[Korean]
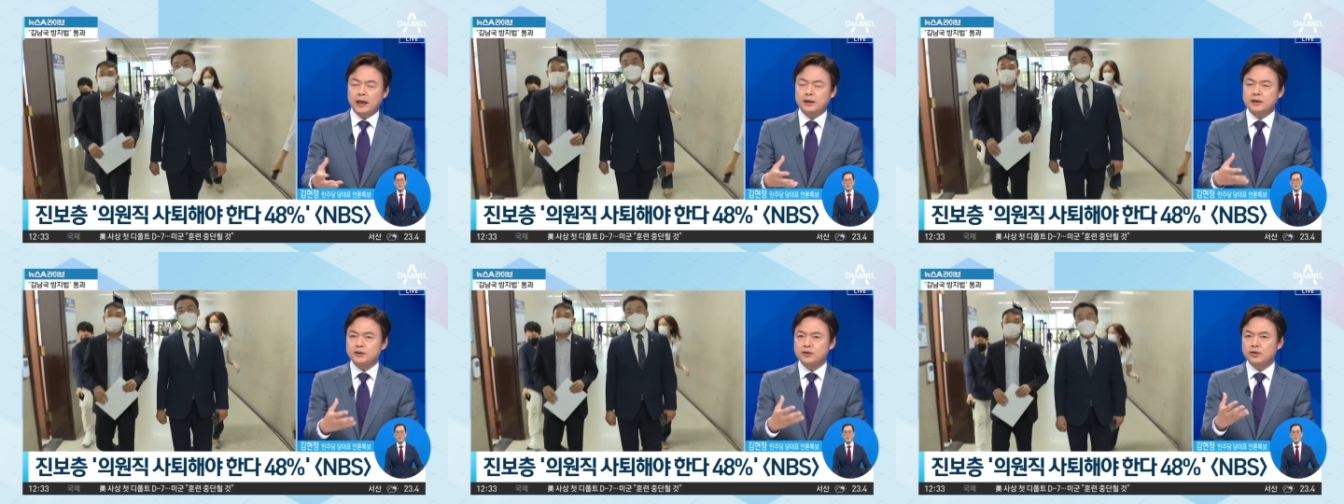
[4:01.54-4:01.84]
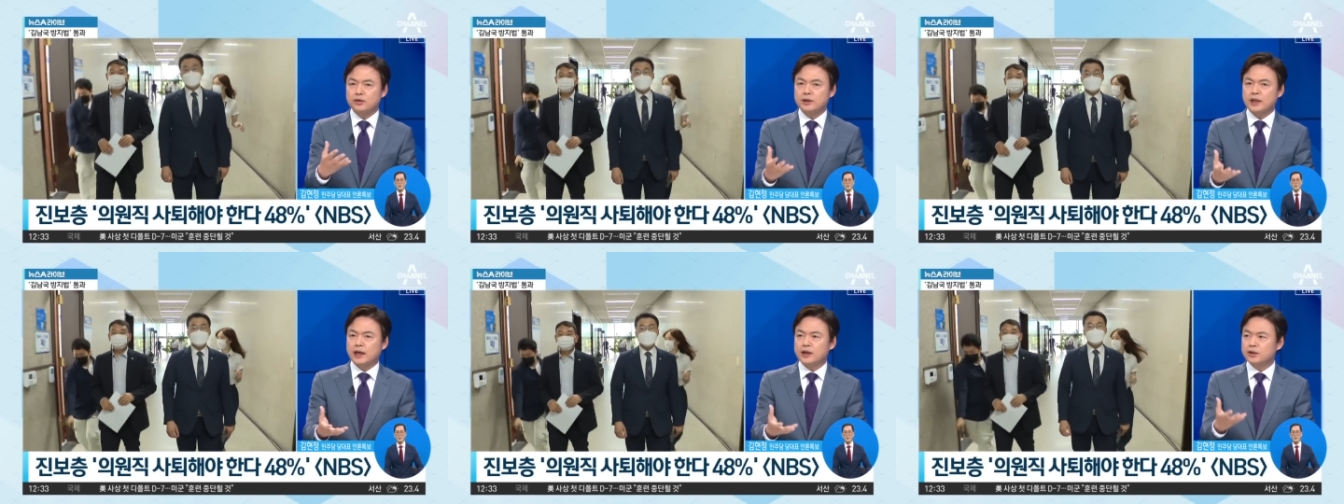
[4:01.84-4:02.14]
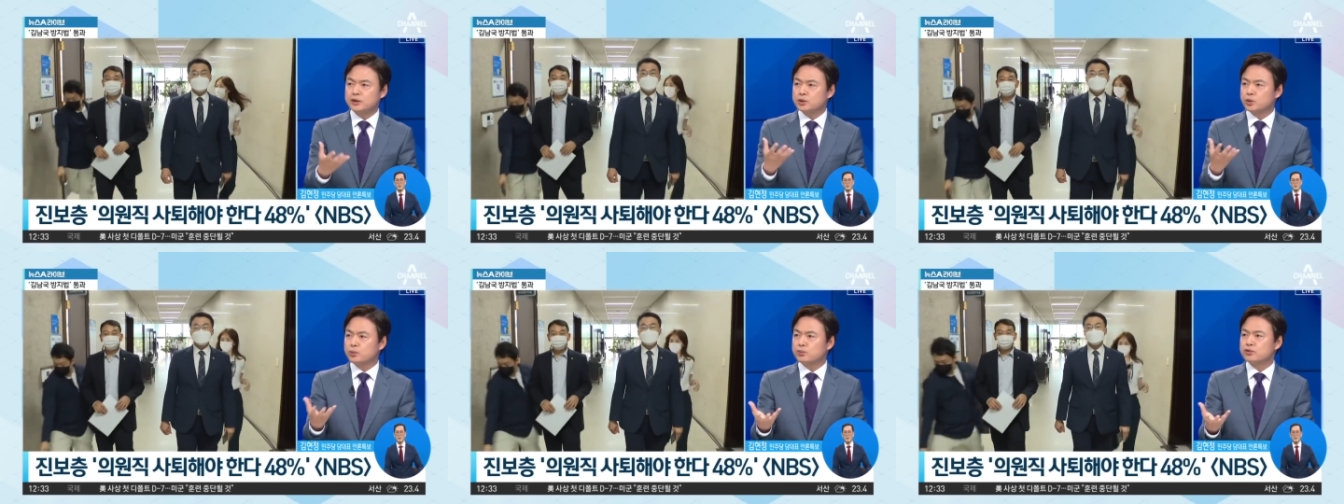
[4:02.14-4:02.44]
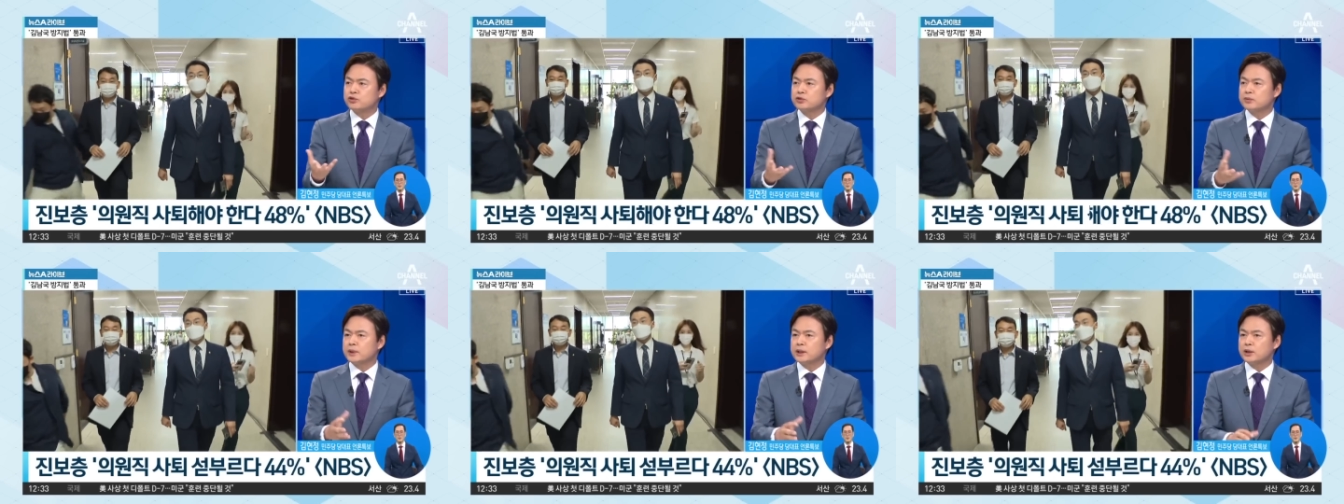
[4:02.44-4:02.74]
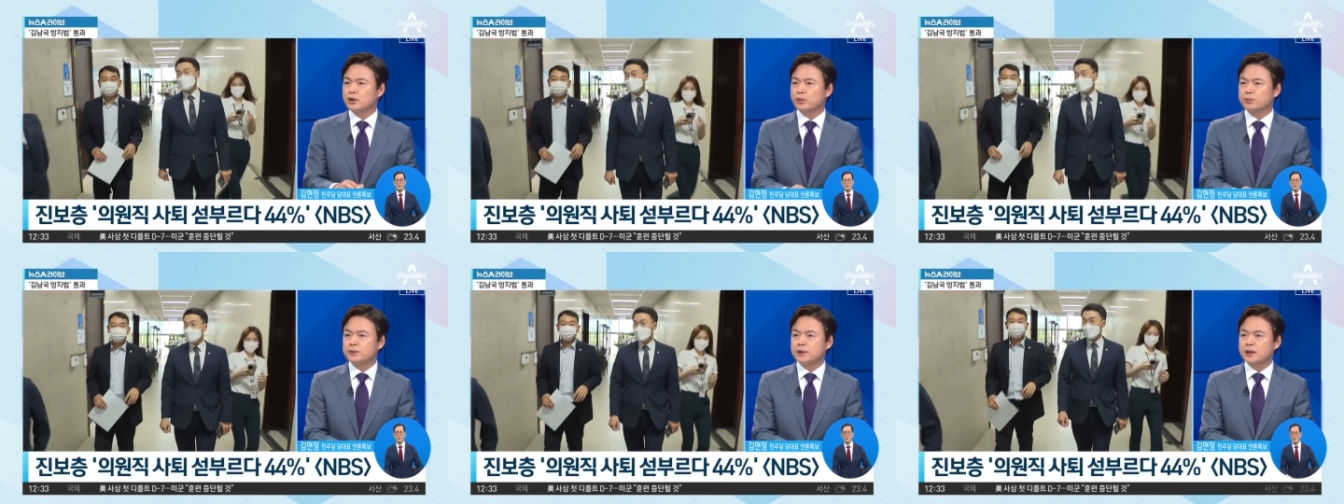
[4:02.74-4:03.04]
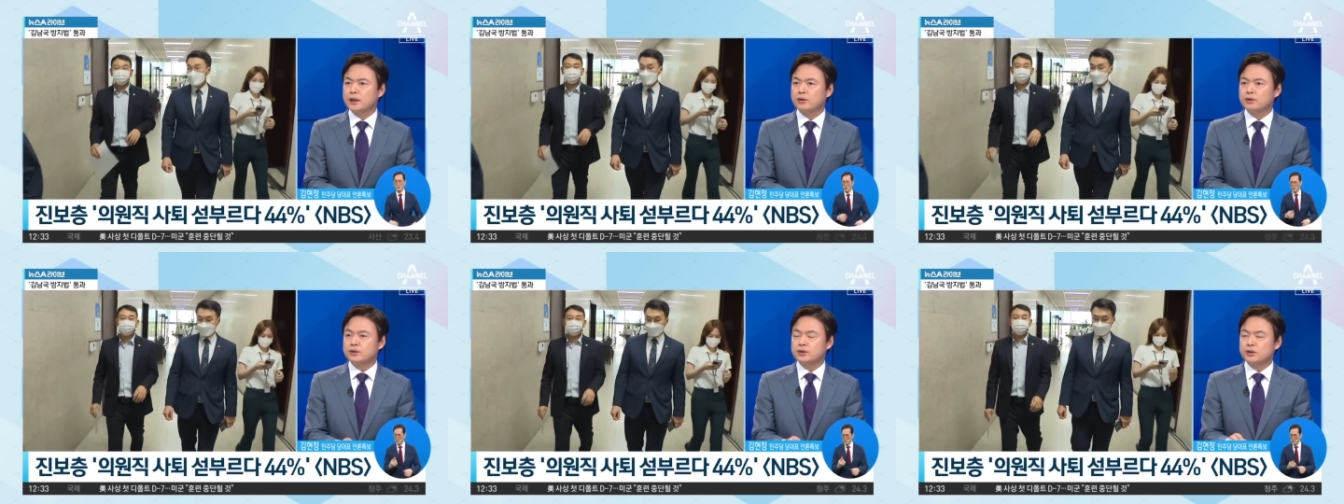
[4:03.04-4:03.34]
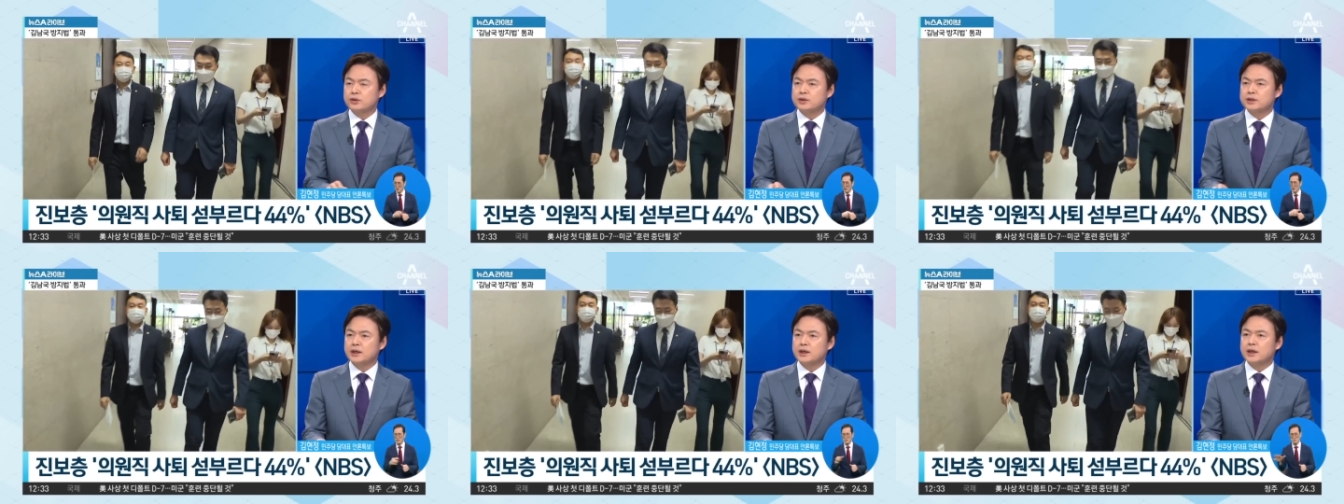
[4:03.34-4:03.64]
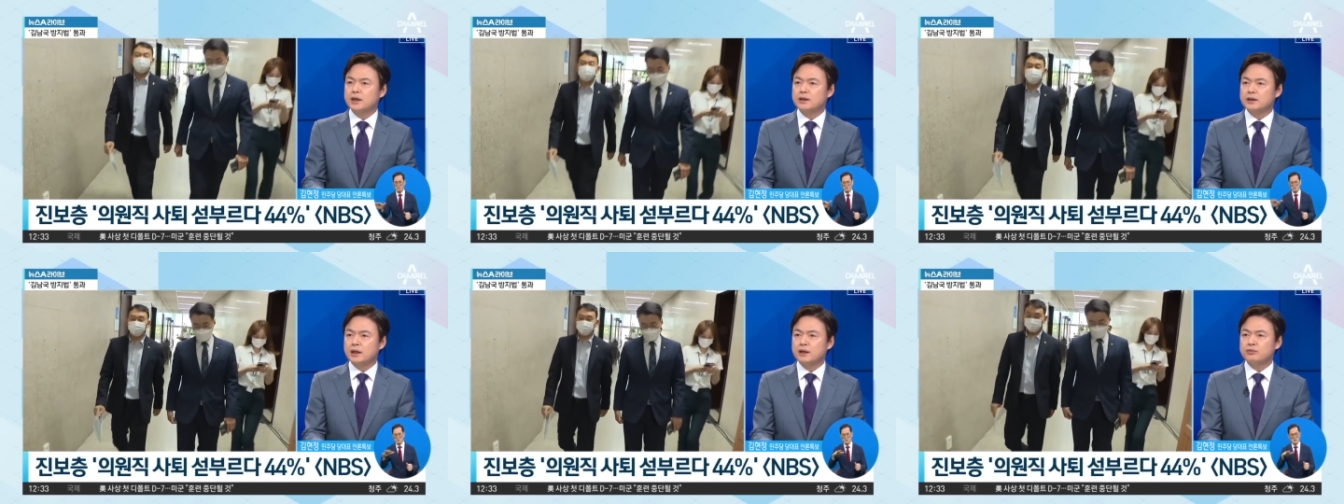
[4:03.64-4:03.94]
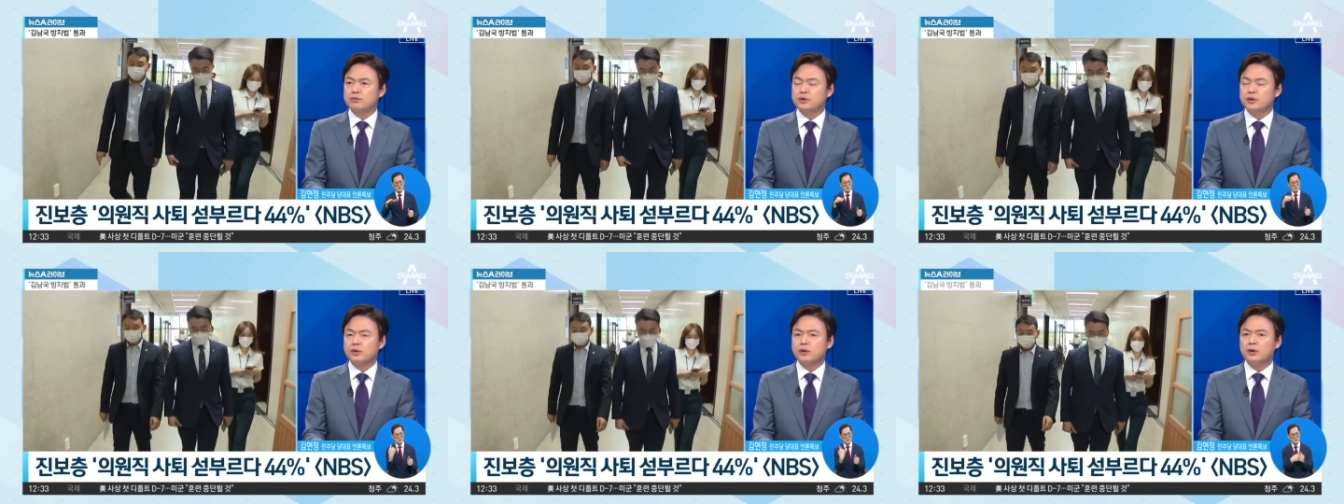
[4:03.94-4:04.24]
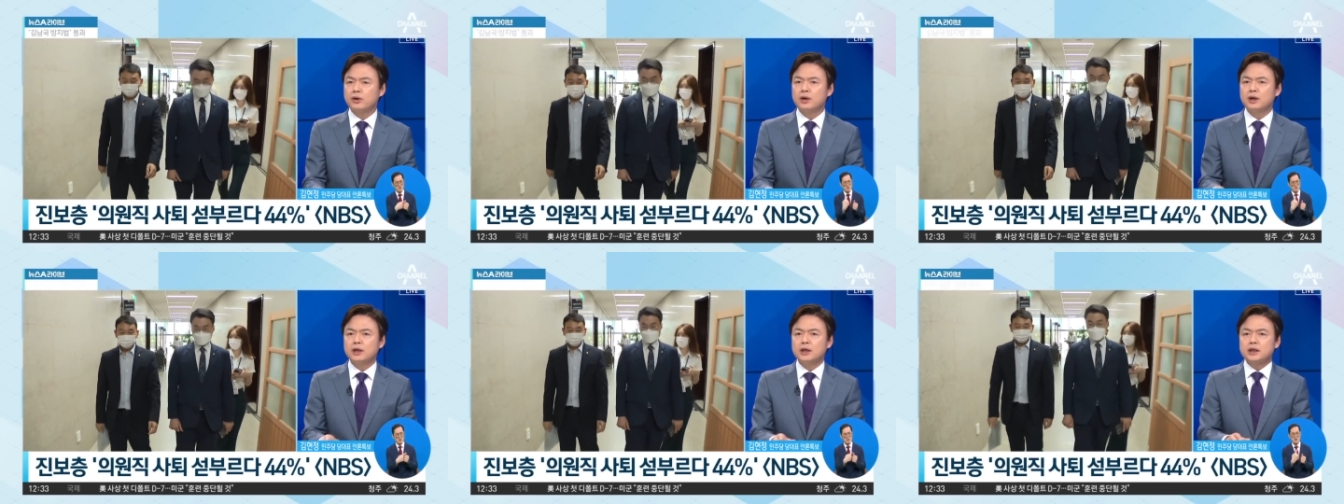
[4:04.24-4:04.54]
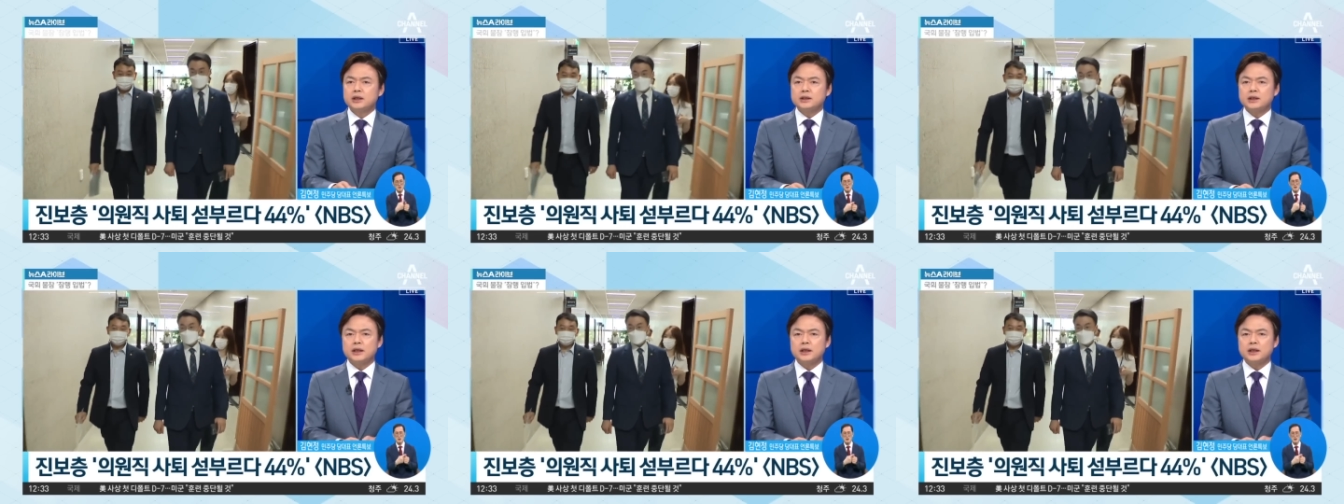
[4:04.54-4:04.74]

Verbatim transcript: 가능성은 당연히 높을 수밖에 없다라고 저는 생각을 하고요. 네?